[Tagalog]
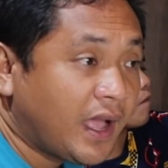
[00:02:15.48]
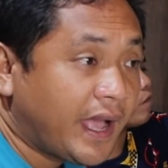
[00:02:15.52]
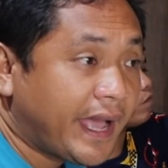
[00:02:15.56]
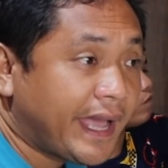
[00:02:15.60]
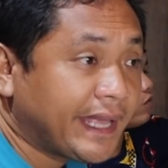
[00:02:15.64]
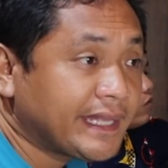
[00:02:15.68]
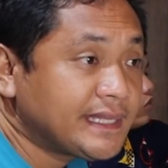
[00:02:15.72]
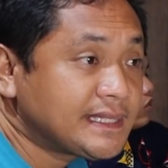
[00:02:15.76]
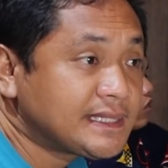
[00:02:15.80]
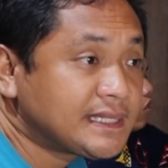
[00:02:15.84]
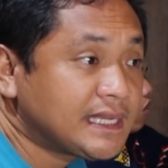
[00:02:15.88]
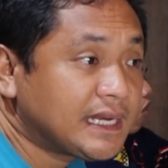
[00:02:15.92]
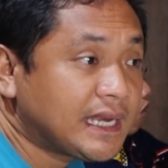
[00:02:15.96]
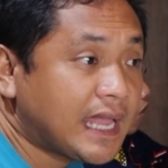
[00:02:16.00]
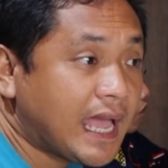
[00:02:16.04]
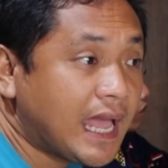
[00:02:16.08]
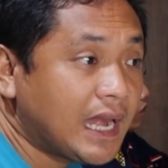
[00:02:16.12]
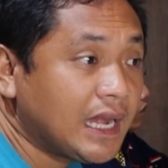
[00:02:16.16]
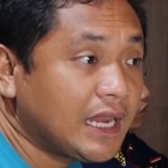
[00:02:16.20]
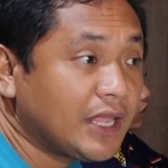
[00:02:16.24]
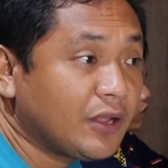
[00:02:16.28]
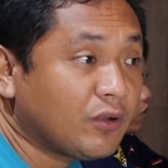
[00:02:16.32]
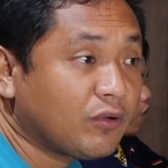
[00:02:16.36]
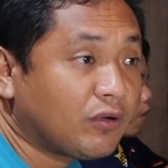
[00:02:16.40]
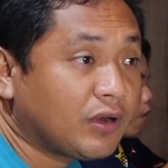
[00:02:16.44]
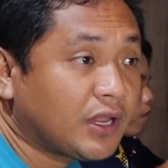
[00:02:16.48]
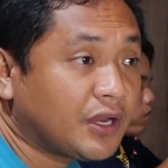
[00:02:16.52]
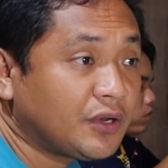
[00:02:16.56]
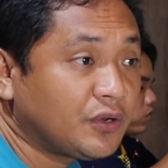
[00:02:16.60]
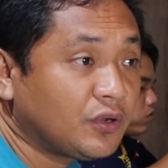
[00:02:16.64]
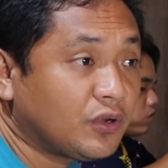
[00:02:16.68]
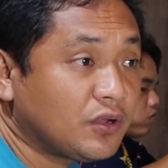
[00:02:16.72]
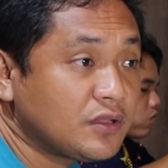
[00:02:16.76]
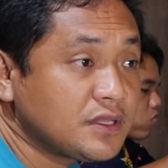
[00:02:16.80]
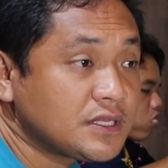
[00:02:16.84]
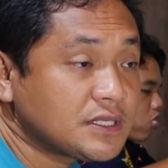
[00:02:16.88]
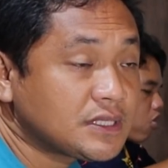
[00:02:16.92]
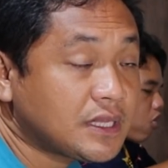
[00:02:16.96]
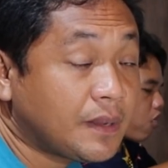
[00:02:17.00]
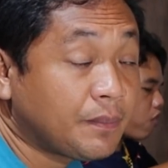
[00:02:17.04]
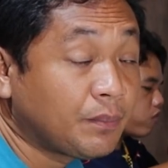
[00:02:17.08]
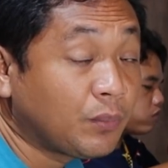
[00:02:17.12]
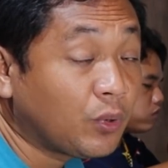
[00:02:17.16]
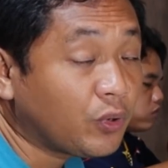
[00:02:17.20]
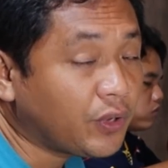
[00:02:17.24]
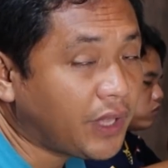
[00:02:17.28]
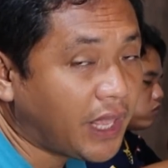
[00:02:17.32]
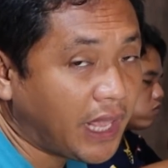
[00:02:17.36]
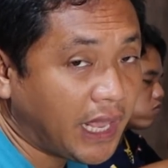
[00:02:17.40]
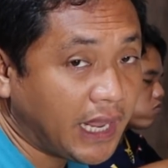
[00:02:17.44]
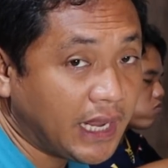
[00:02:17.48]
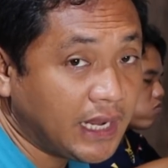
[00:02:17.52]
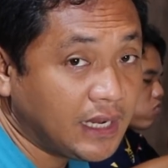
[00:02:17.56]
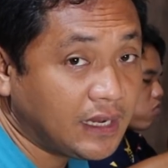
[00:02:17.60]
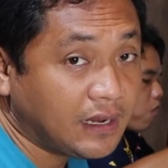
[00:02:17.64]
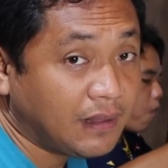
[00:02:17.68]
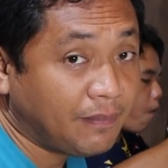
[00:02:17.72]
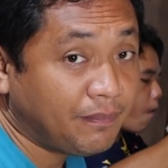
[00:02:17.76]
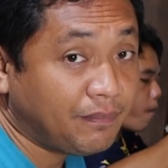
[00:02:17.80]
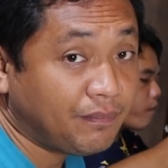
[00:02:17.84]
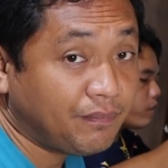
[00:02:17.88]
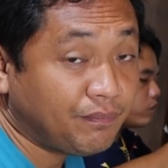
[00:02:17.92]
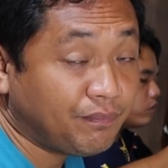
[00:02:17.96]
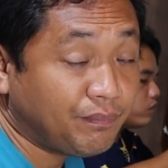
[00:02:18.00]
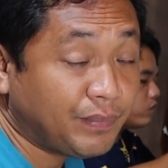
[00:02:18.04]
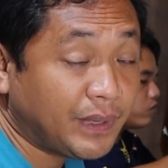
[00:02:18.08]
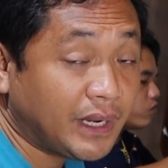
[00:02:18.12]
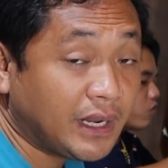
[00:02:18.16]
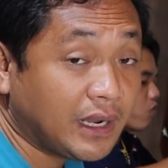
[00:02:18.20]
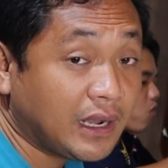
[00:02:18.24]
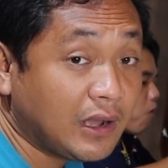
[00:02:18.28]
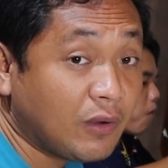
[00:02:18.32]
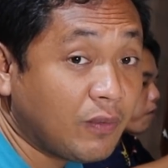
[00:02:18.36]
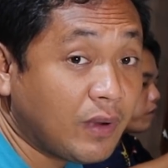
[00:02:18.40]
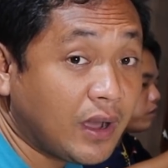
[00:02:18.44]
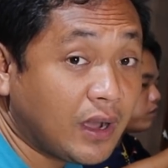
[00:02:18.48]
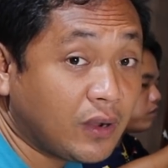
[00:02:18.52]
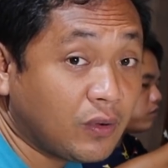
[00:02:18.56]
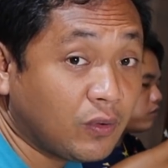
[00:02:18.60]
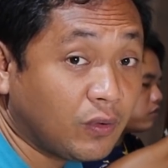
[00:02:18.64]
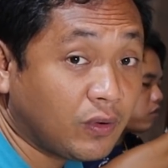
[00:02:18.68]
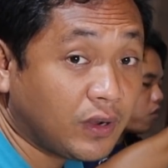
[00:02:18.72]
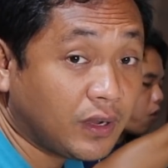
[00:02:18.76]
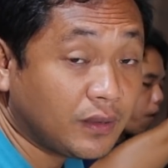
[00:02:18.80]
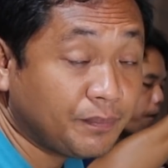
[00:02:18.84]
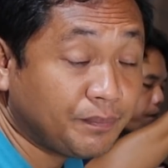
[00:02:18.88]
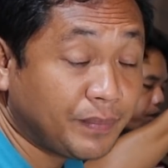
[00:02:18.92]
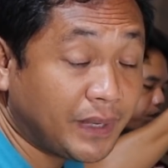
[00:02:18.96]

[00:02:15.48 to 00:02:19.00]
ay sinali ko na doon sa bouquet na pinagawa ko.